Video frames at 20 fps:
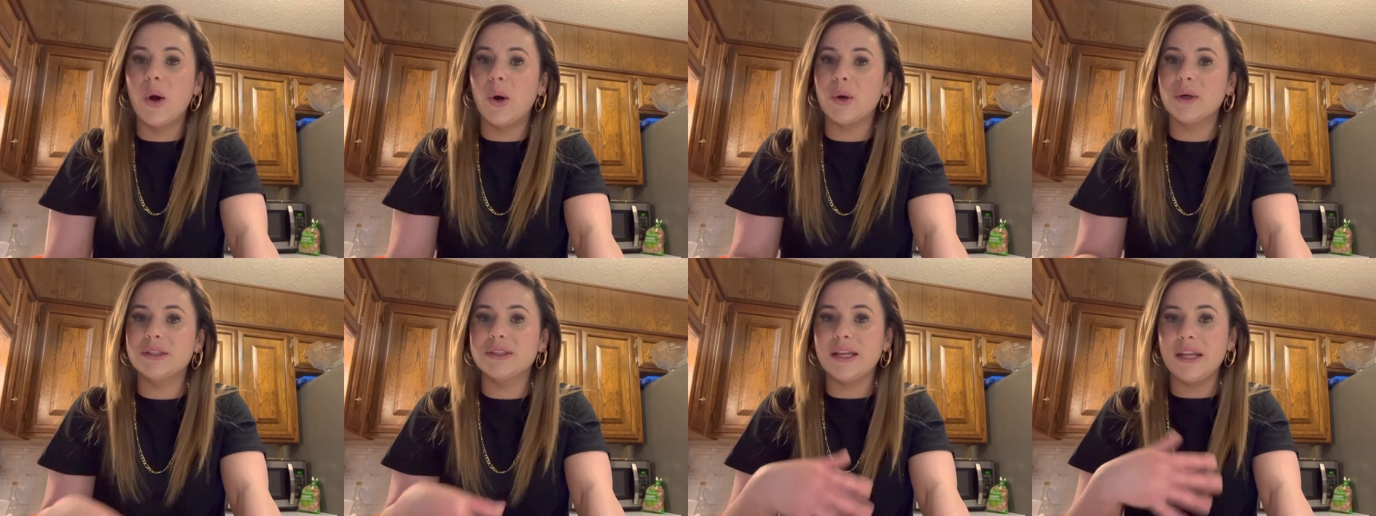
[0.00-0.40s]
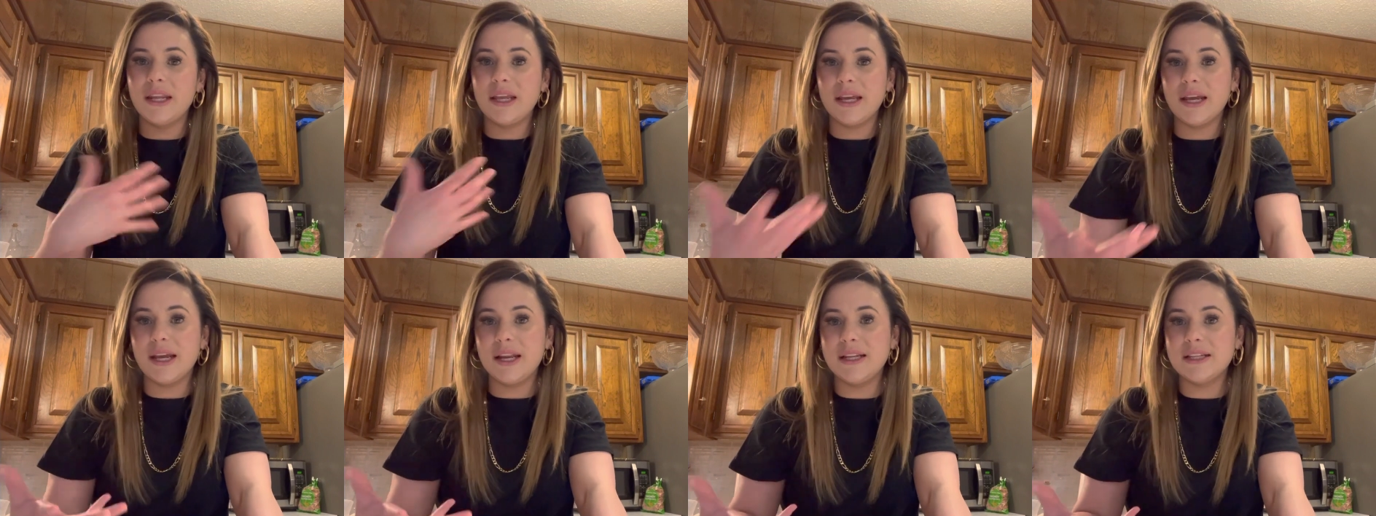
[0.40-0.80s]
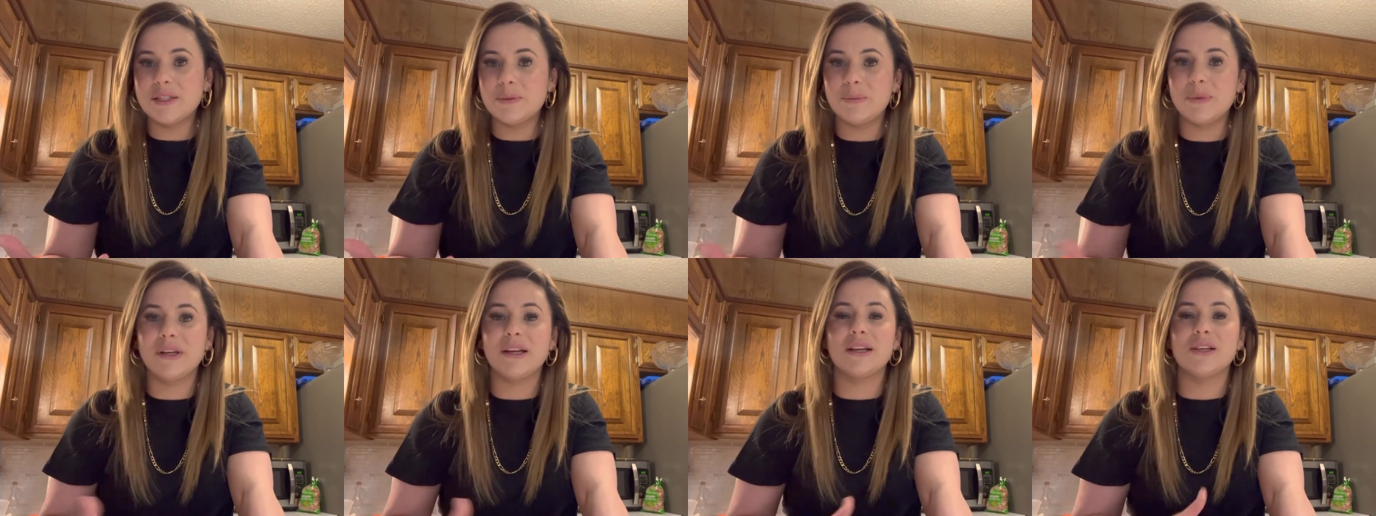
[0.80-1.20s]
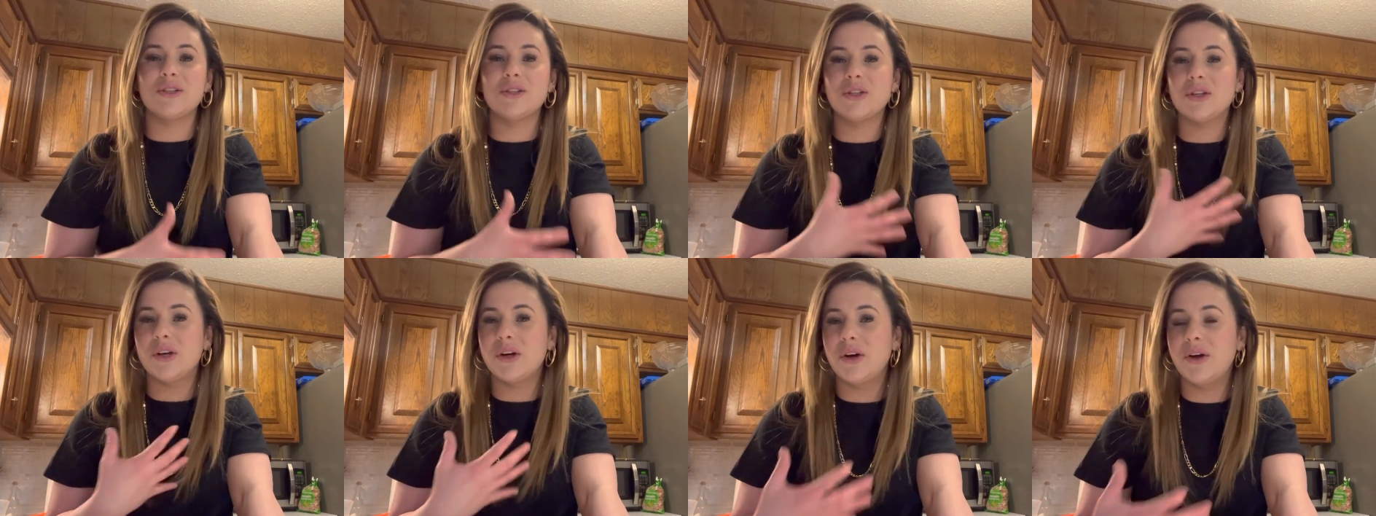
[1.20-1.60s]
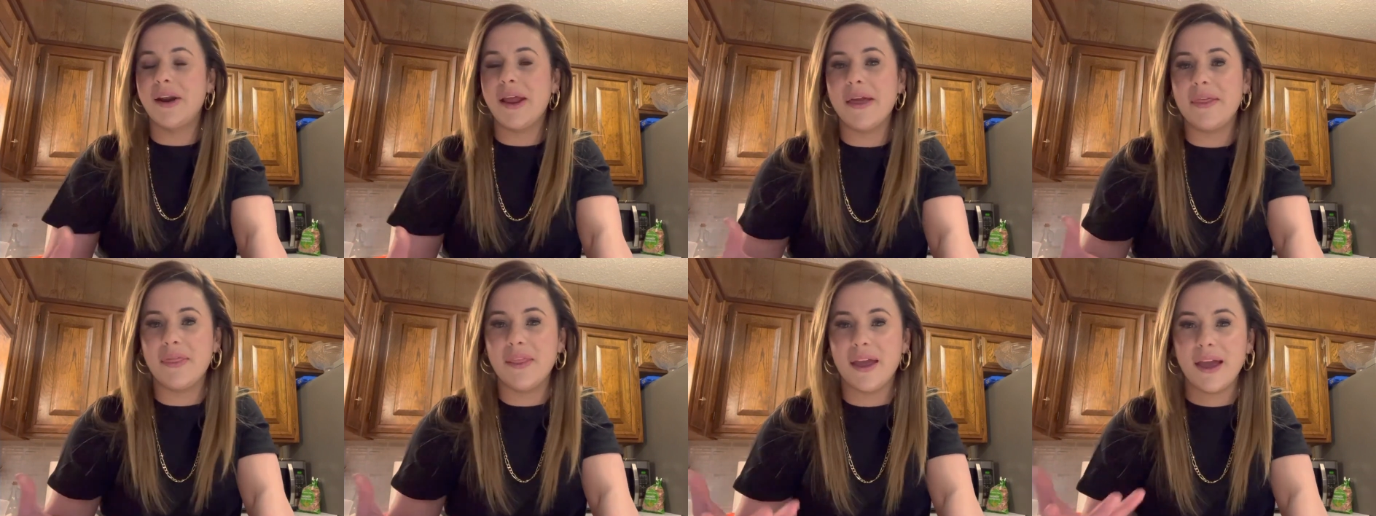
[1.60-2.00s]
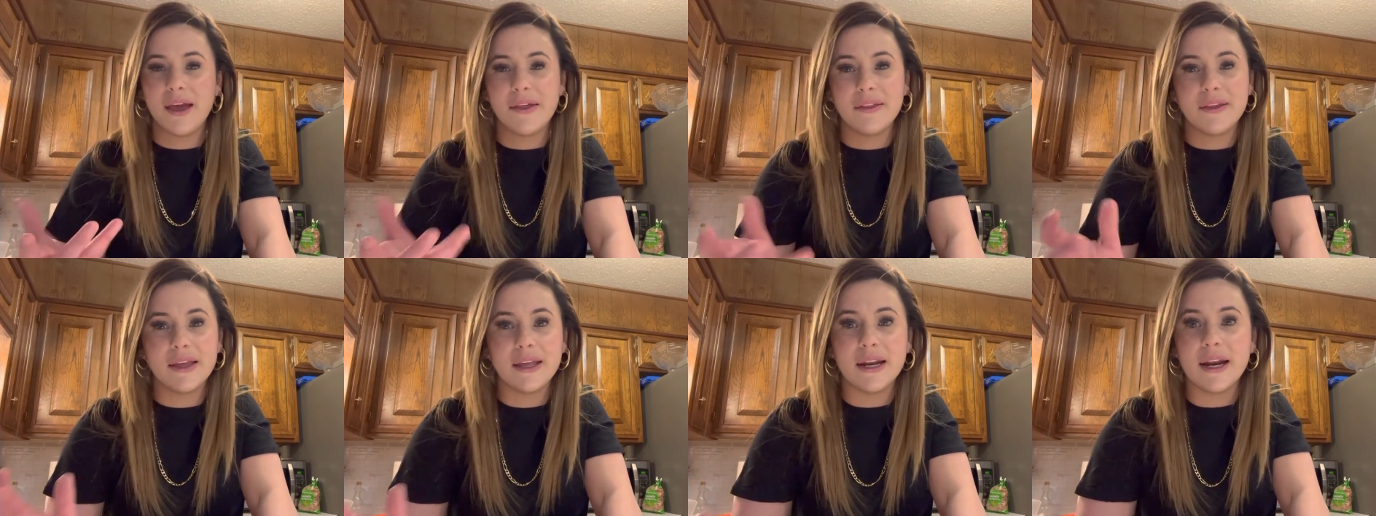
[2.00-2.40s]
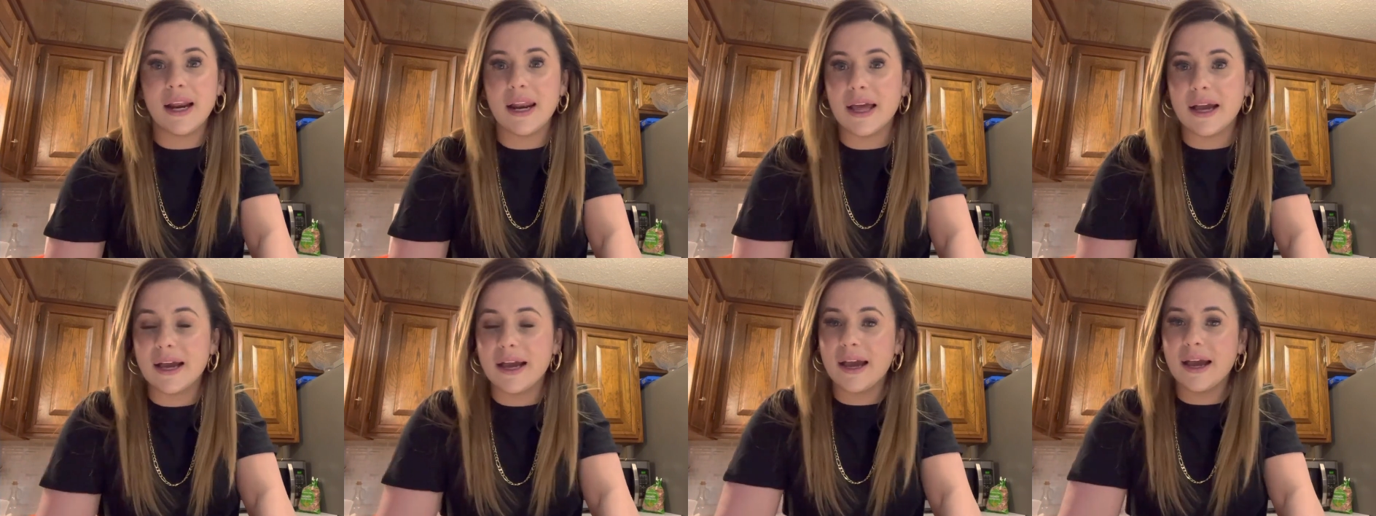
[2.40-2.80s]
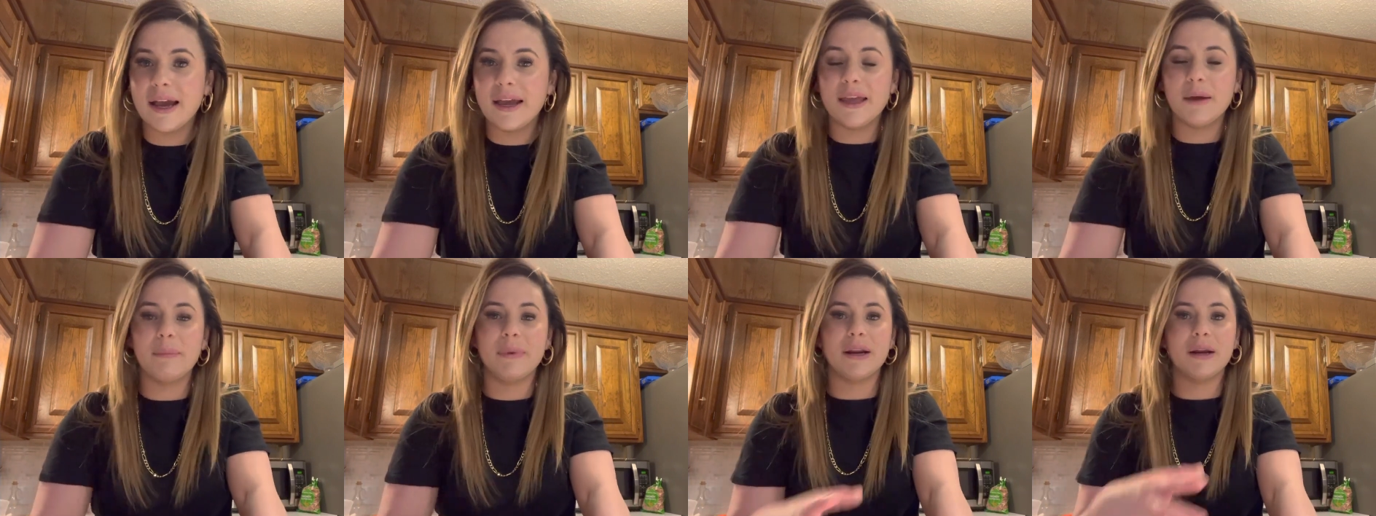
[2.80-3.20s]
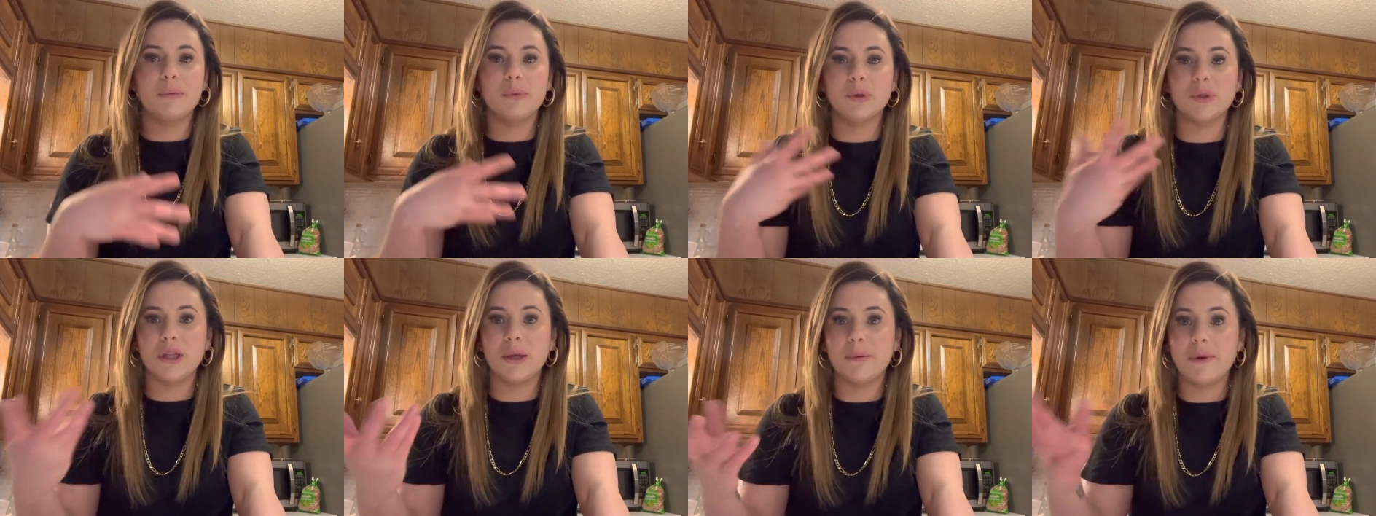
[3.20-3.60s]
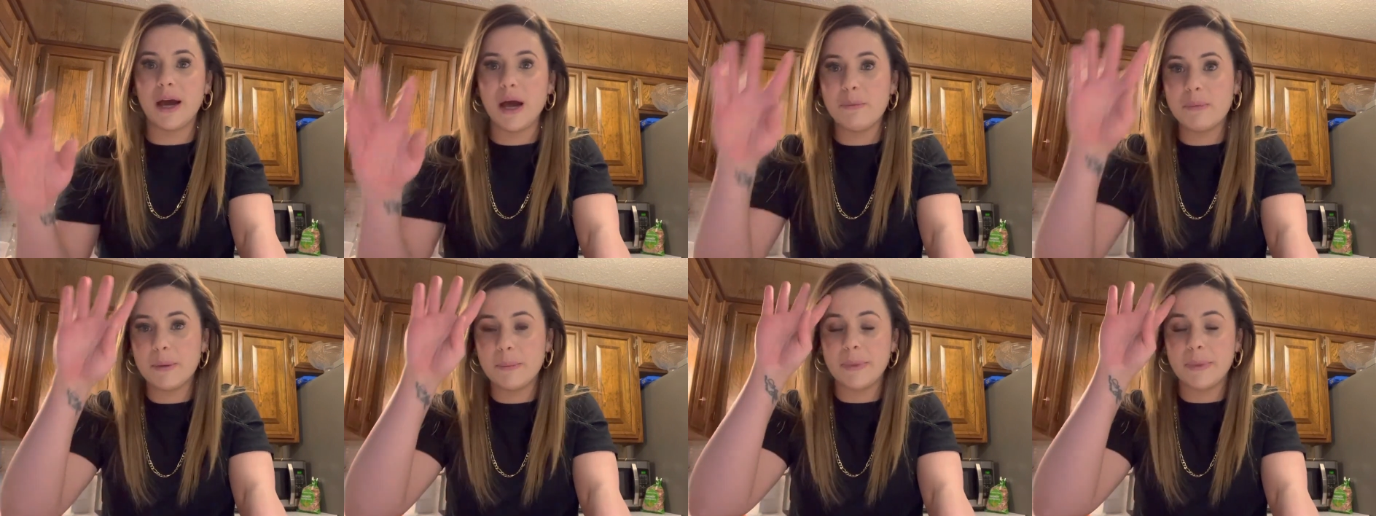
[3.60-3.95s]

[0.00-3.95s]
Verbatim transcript: Hoy tenía la inspiración, la idea de ir a la calle para motivarme,